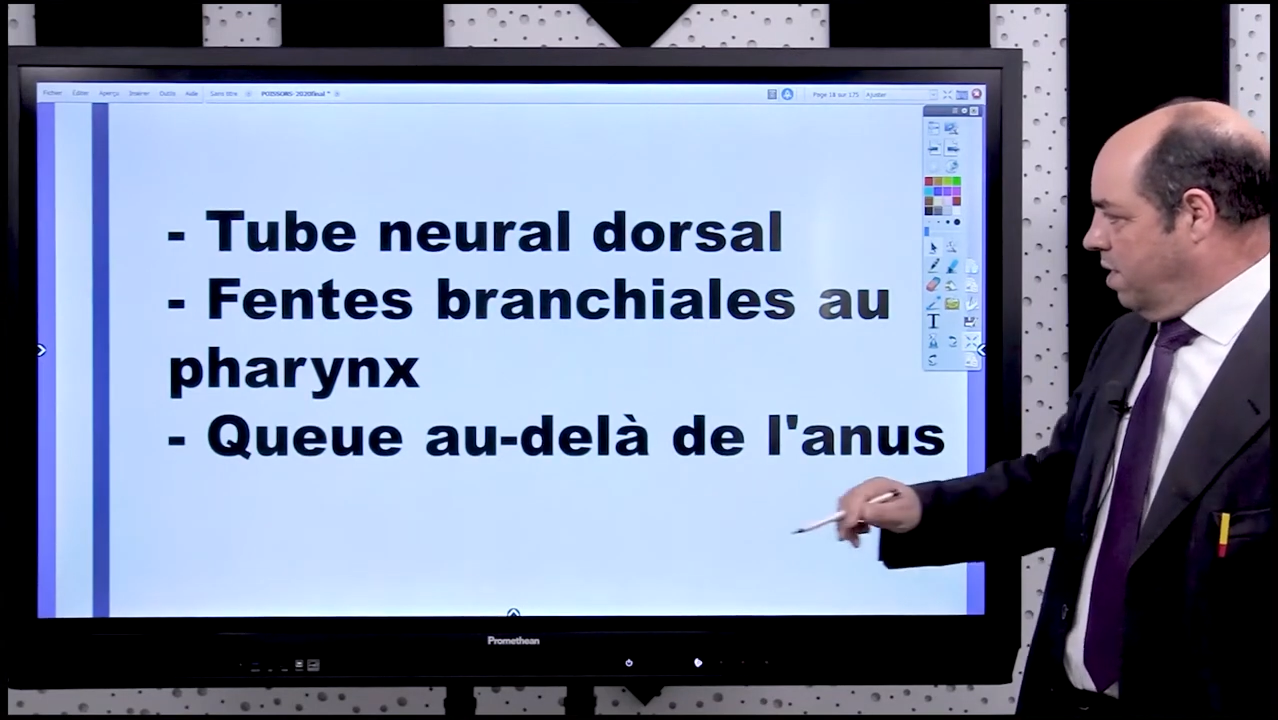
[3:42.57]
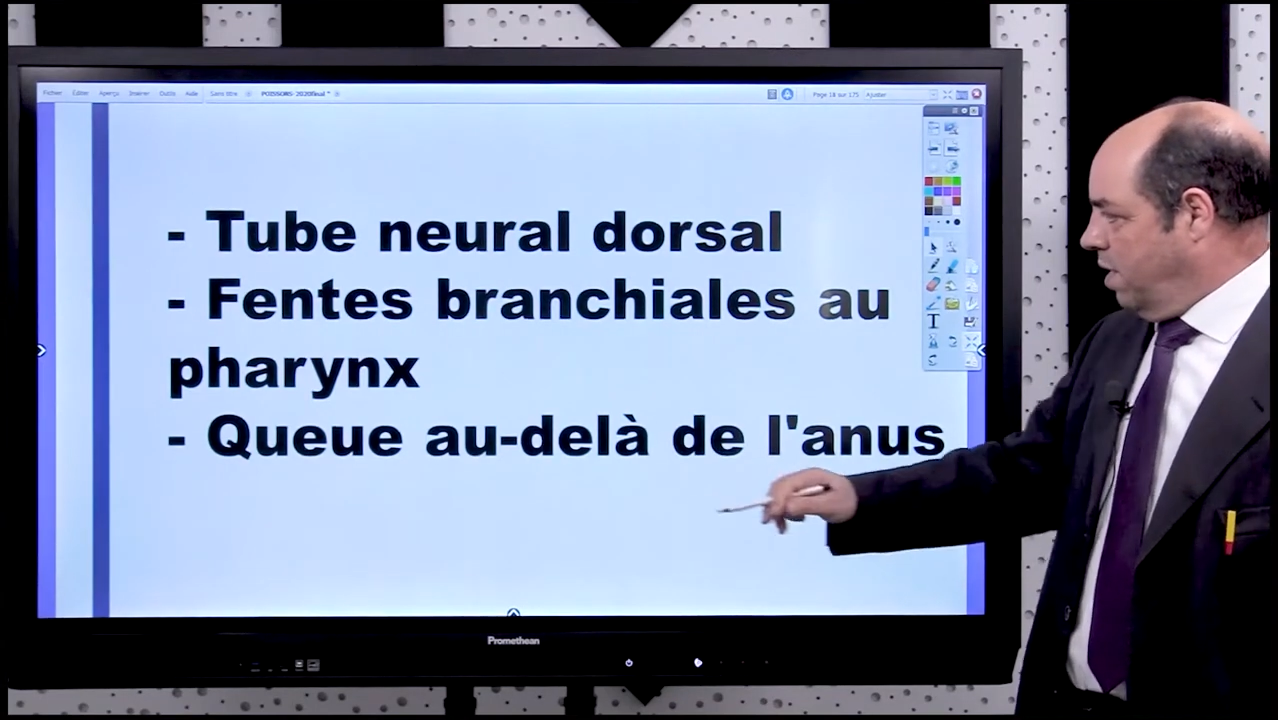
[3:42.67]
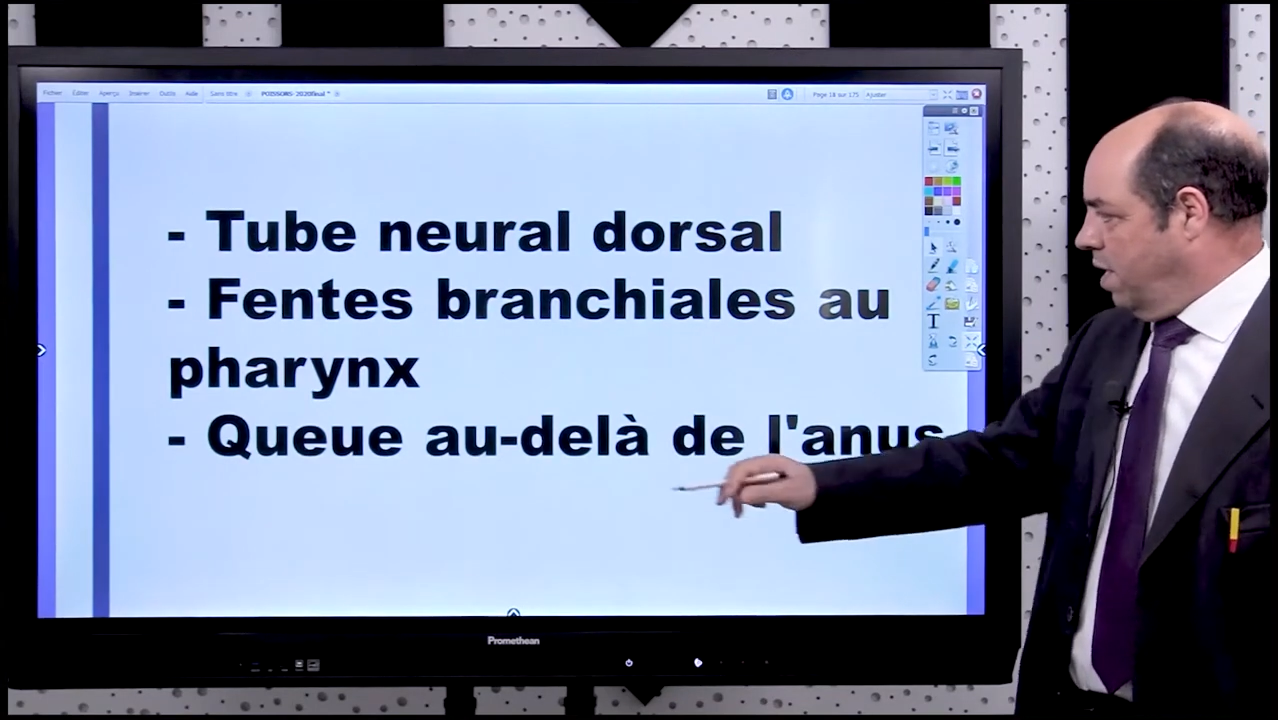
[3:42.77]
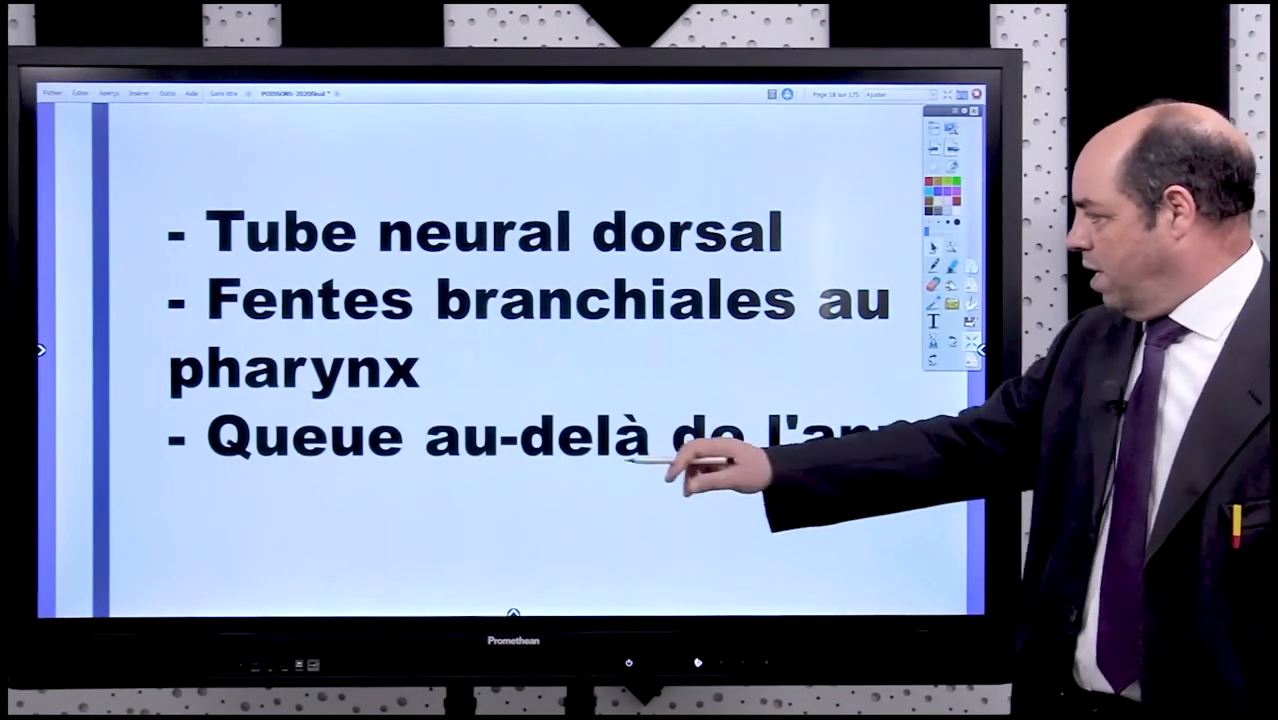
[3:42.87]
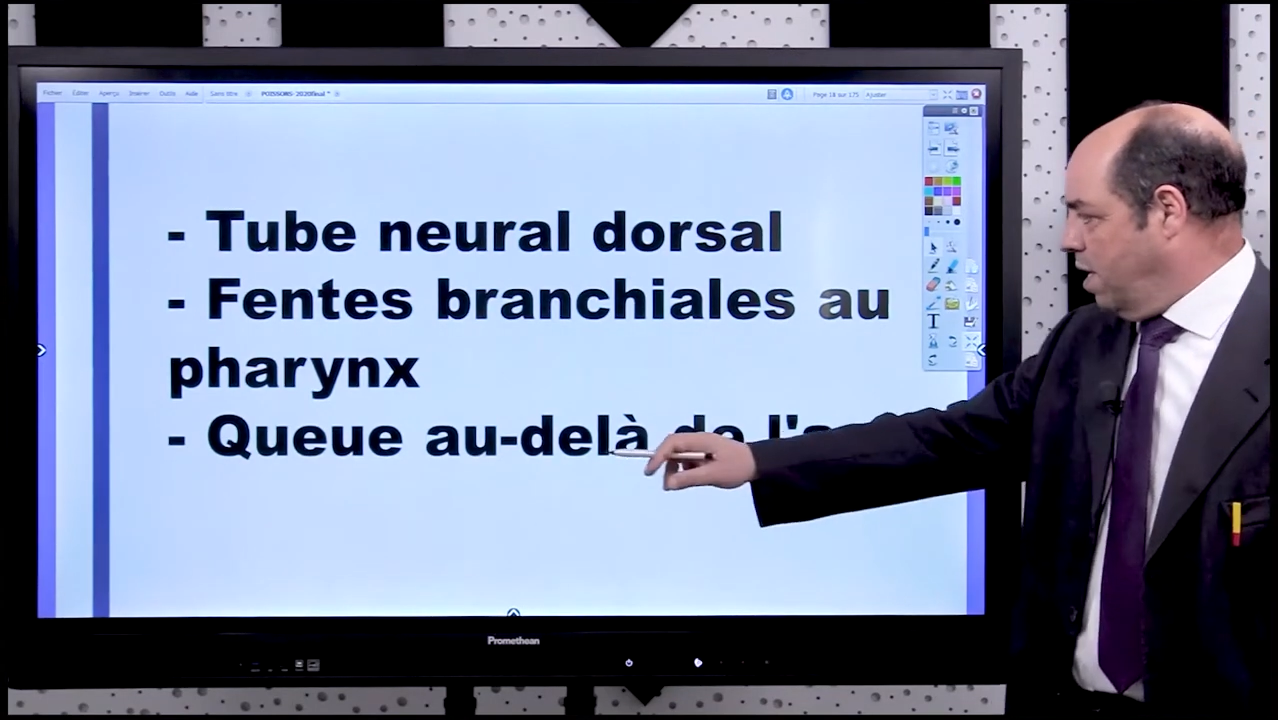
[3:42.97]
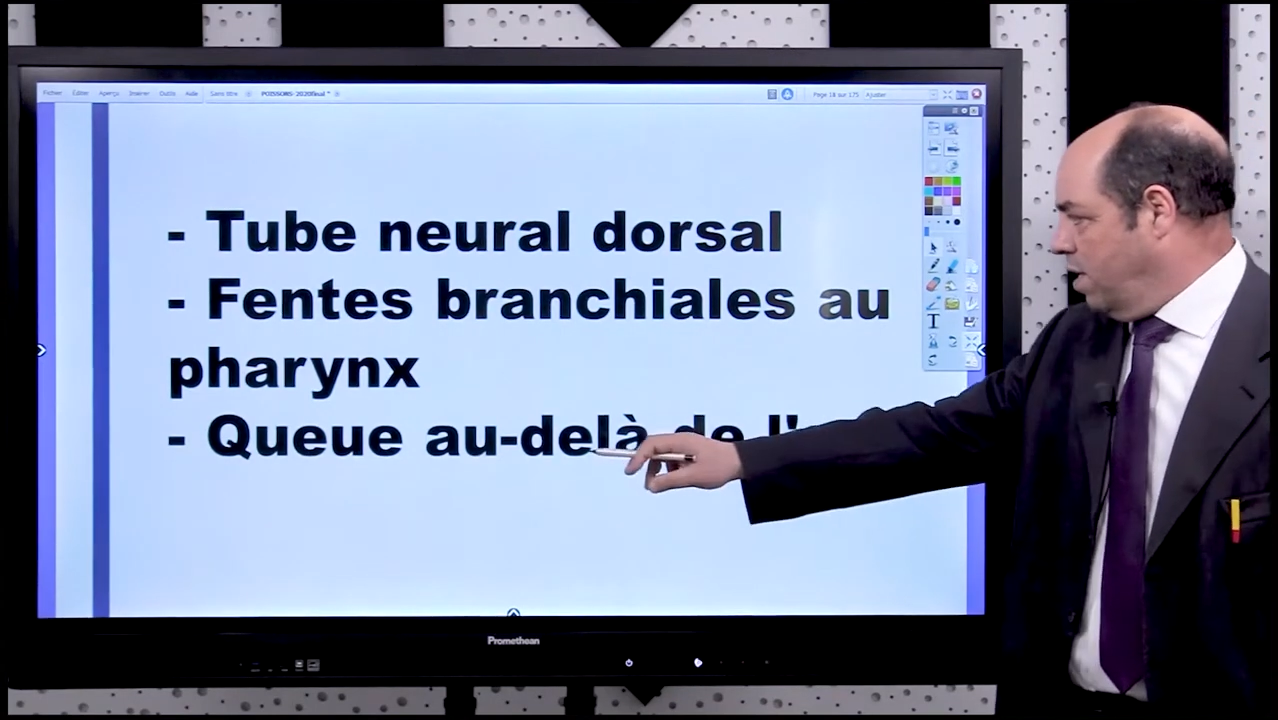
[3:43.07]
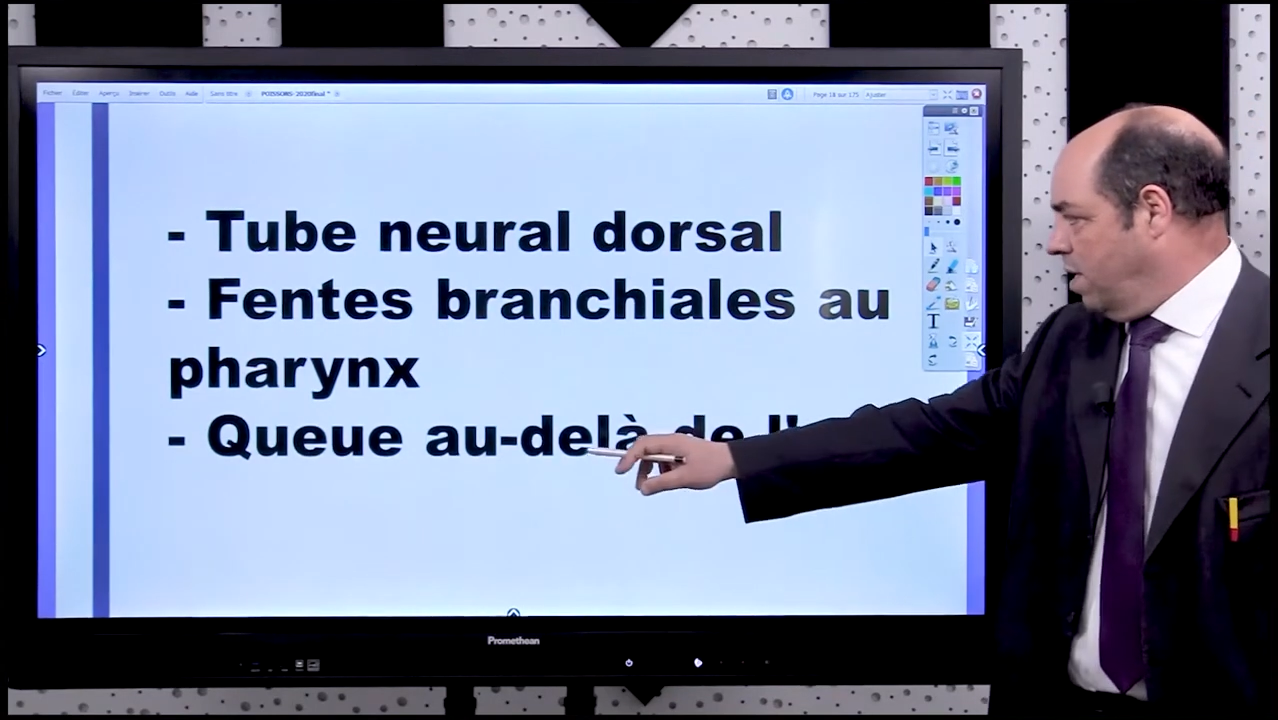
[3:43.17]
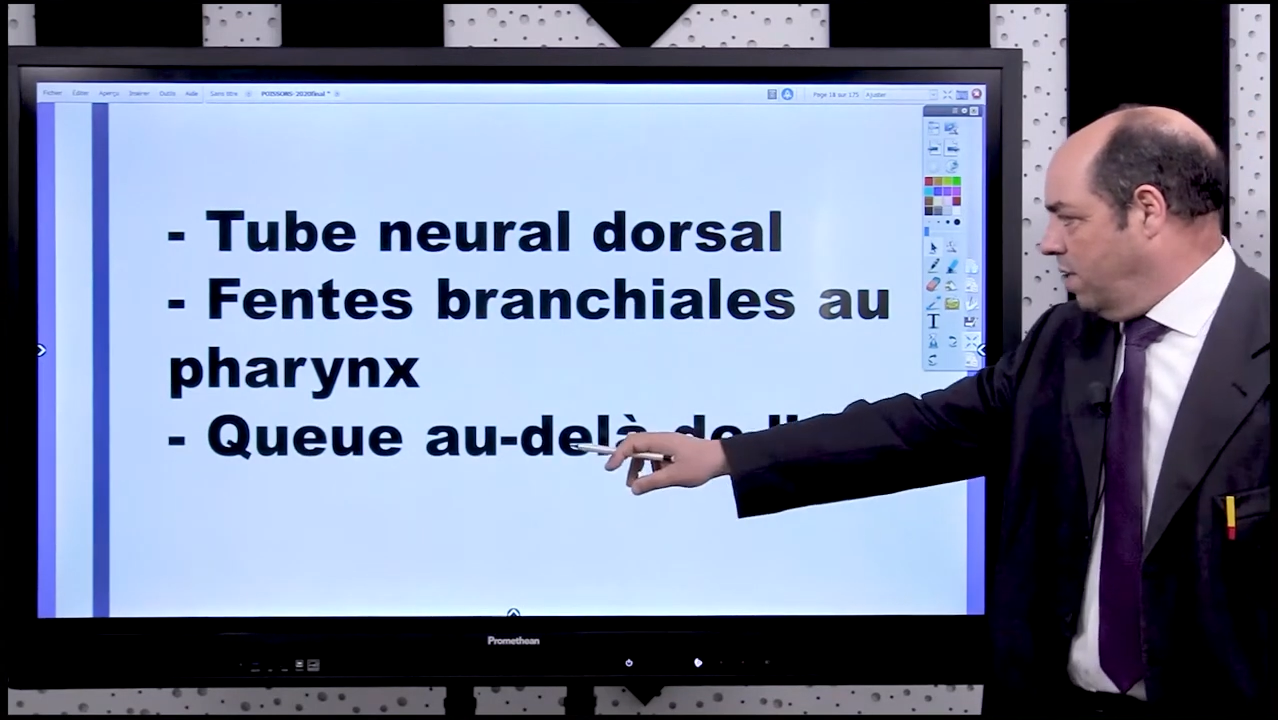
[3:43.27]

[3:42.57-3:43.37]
et